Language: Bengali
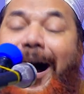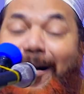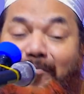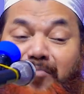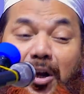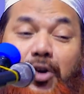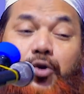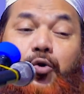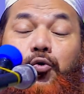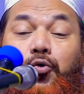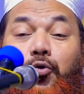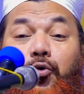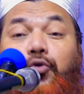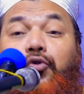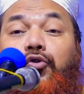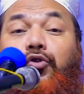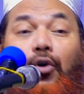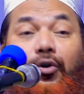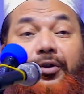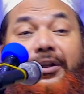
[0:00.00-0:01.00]
আমরা শুধু
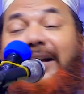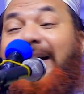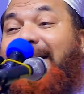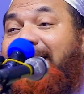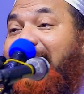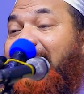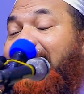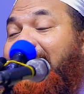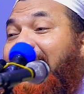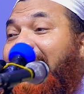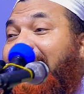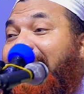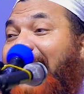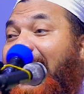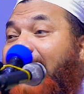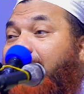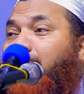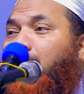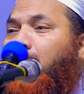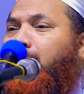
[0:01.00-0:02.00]
উত্তর দিকে যেতেই
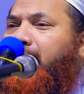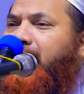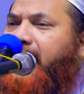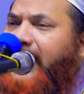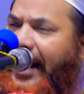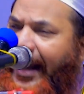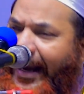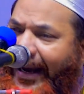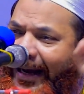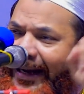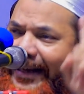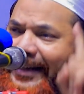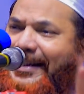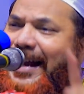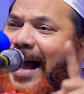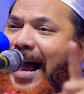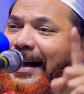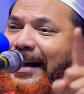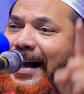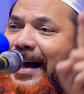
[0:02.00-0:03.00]
থাকবো যেই
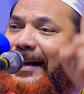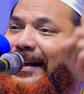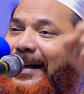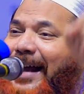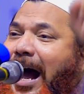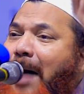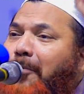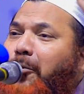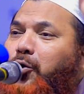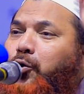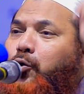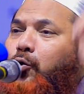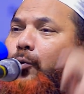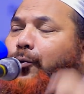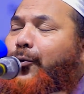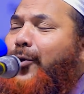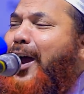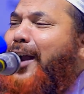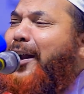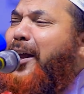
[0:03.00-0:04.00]
জায়গা গিয়ে আবু
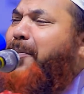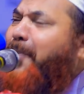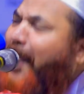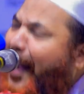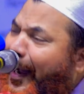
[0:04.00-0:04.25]
সুফিয়ানের